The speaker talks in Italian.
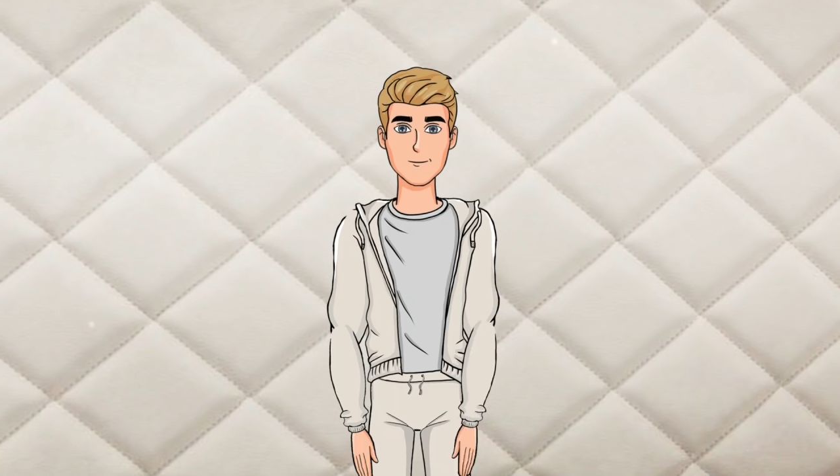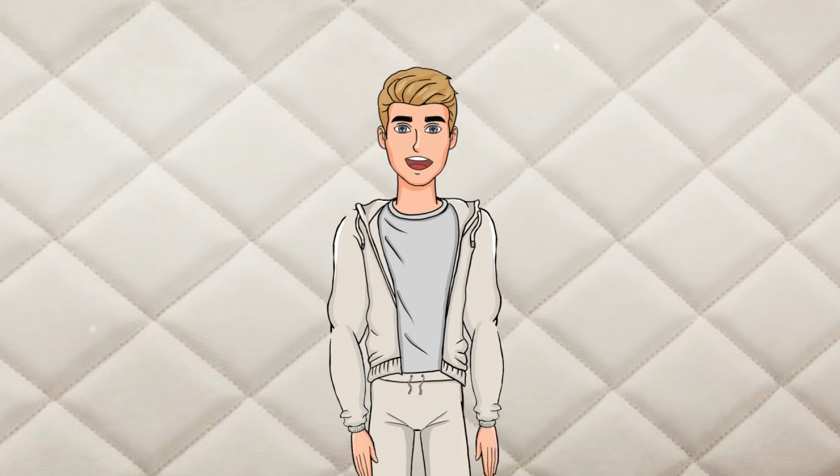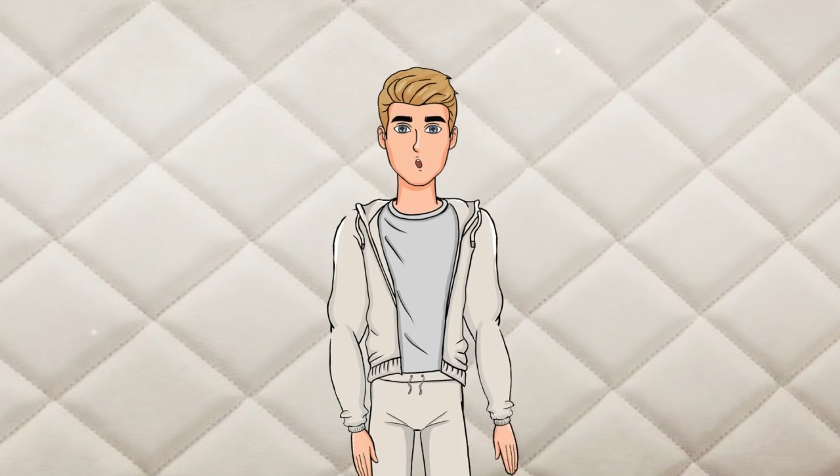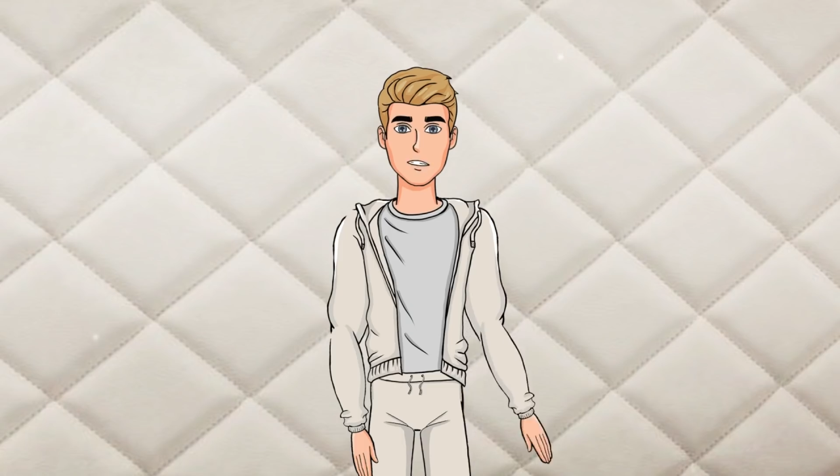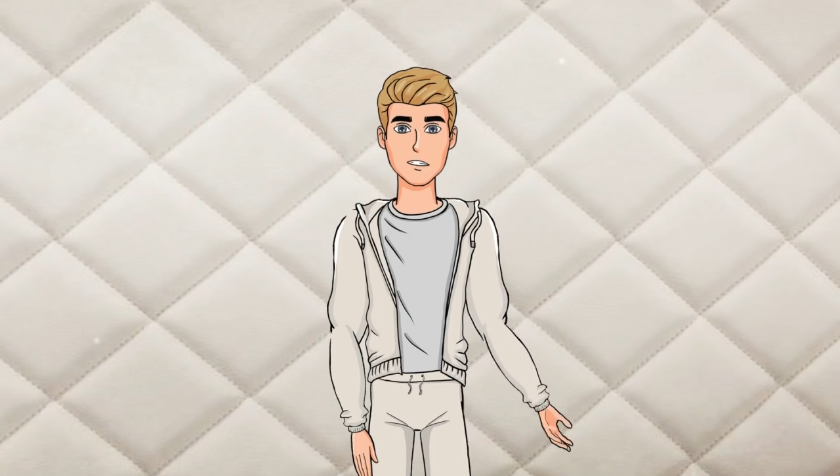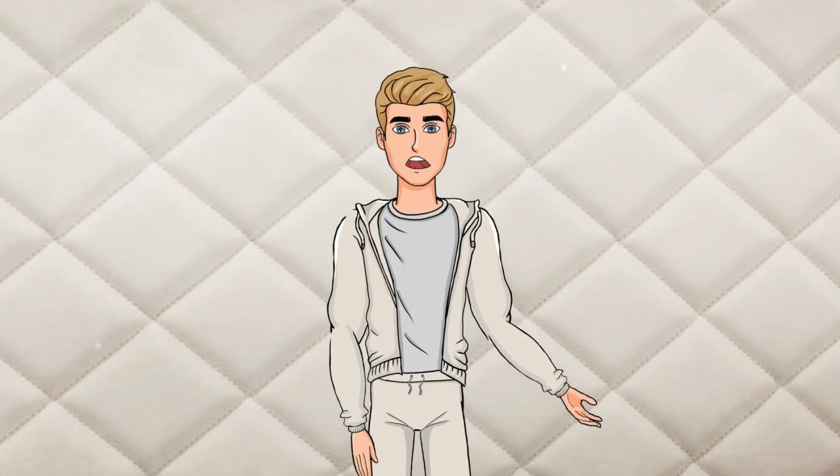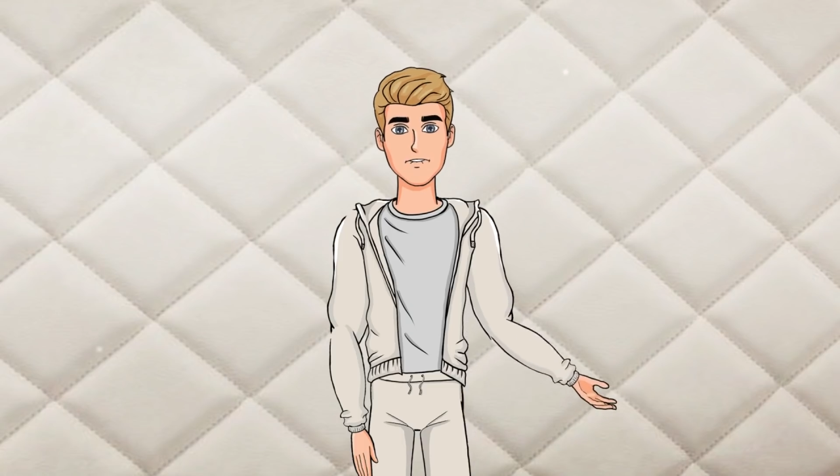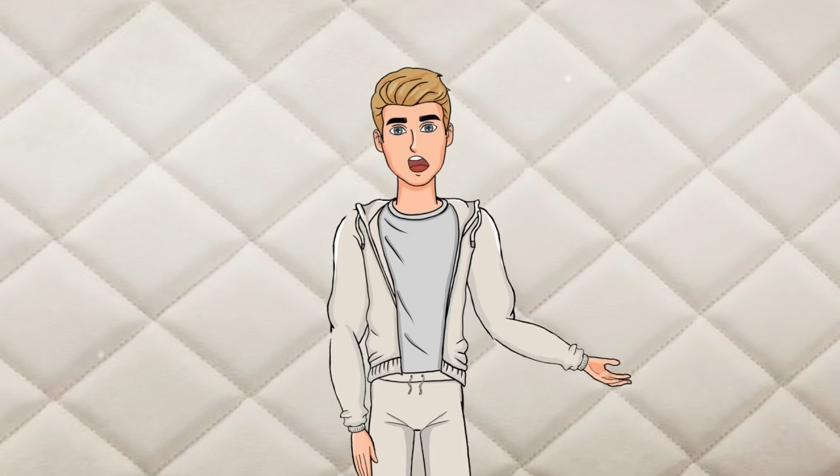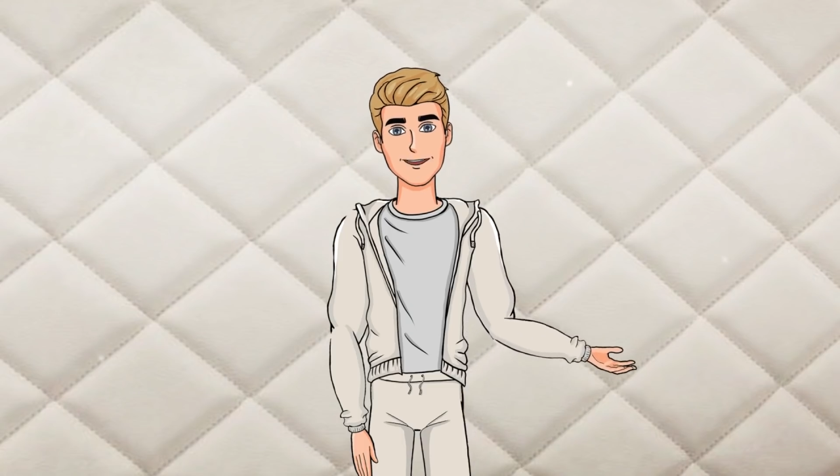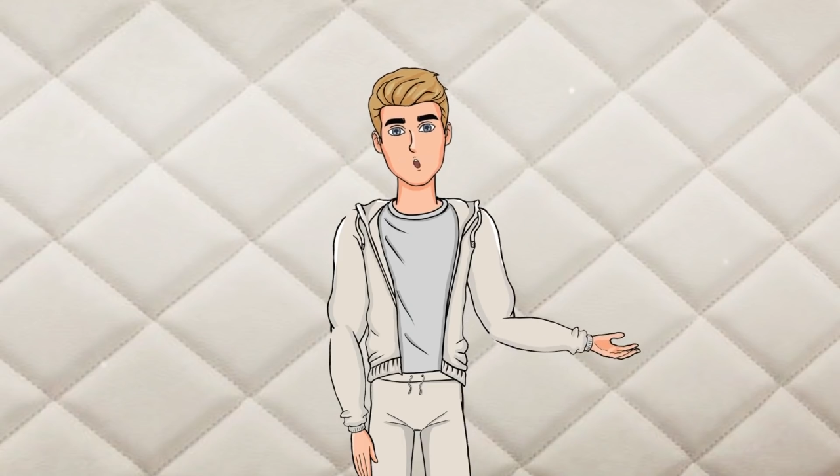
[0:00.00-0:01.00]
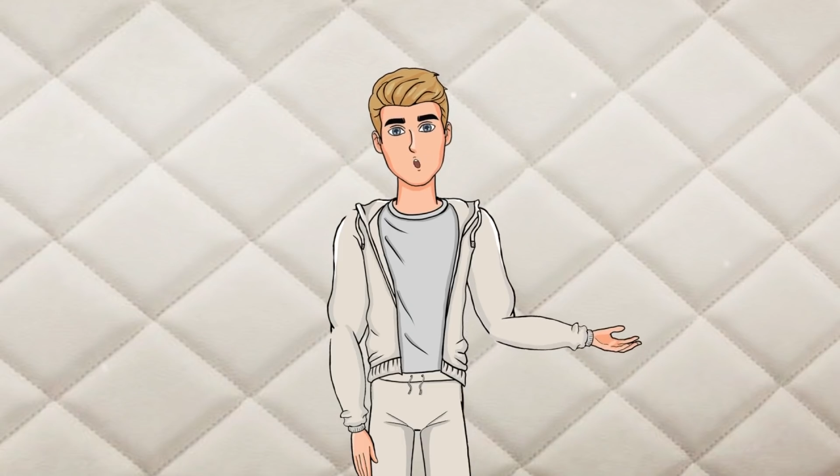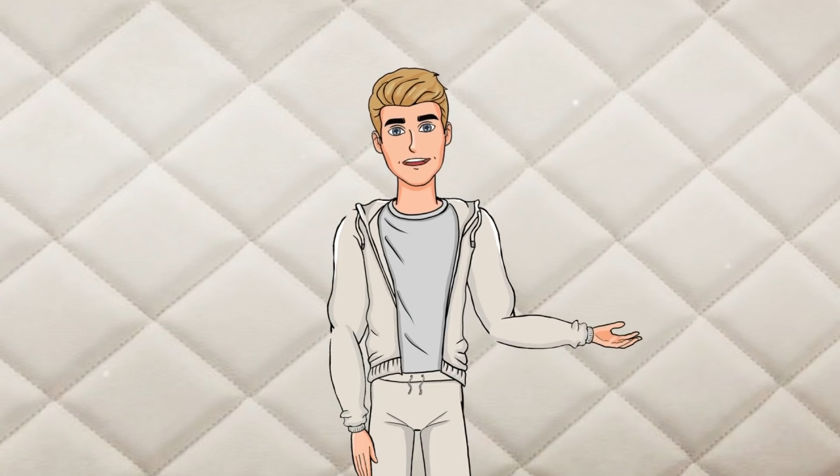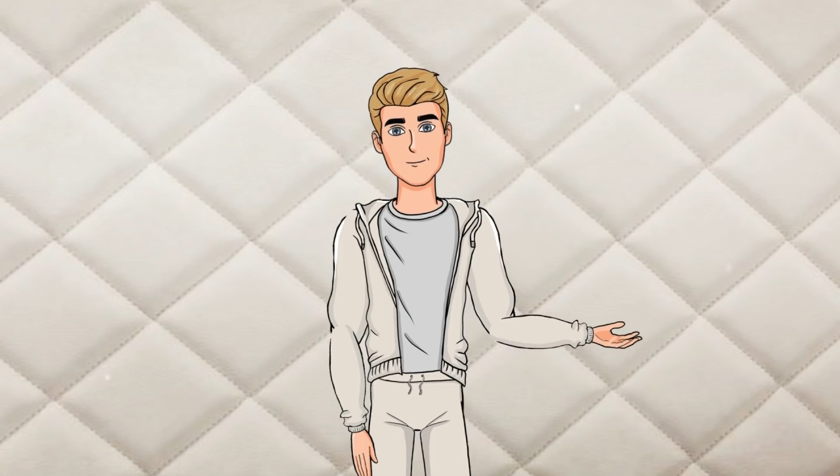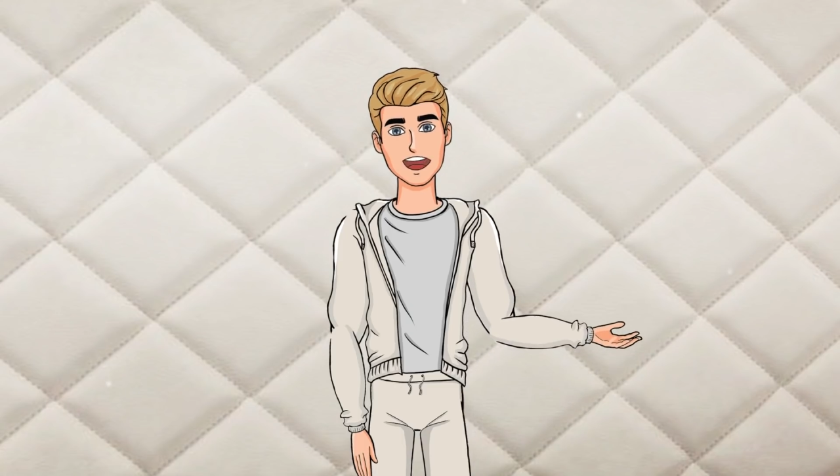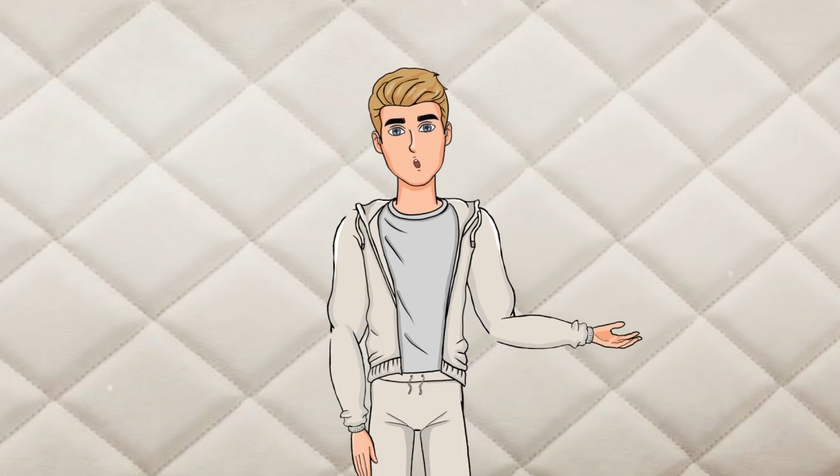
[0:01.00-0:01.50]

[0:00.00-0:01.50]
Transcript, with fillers: Ma poi è successa una